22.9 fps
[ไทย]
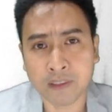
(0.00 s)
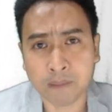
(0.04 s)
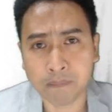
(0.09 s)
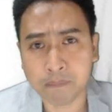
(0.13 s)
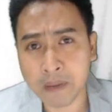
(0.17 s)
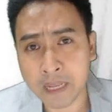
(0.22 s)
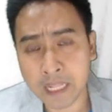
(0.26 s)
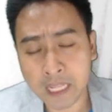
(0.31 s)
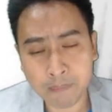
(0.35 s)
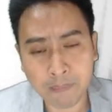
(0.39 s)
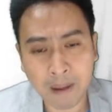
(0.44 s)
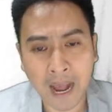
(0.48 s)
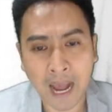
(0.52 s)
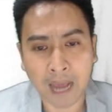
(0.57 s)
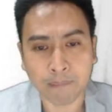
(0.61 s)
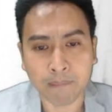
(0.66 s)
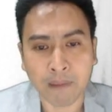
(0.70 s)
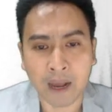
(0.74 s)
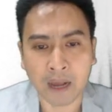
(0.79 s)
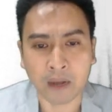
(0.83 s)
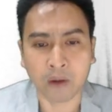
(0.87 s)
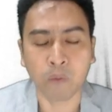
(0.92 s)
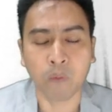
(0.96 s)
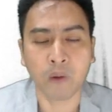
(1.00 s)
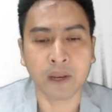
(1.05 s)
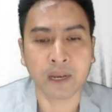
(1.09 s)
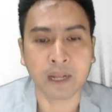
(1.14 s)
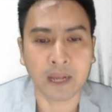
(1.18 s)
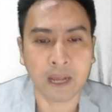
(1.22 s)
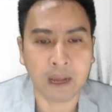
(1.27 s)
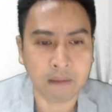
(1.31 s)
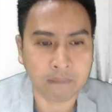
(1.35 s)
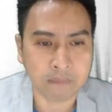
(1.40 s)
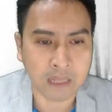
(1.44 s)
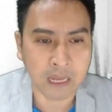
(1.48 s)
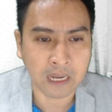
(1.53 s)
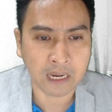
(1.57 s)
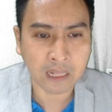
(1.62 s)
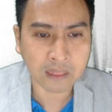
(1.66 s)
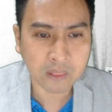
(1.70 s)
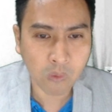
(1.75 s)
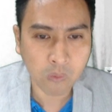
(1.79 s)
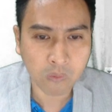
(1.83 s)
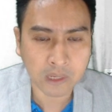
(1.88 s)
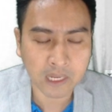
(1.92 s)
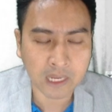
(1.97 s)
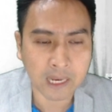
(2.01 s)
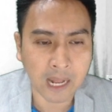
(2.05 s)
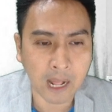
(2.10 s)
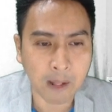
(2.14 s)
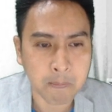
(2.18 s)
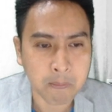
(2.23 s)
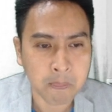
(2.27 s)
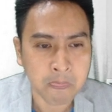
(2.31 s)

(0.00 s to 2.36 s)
30-40 ปีที่ผ่านมาด้วยนะครับนะณตรงนี้นะ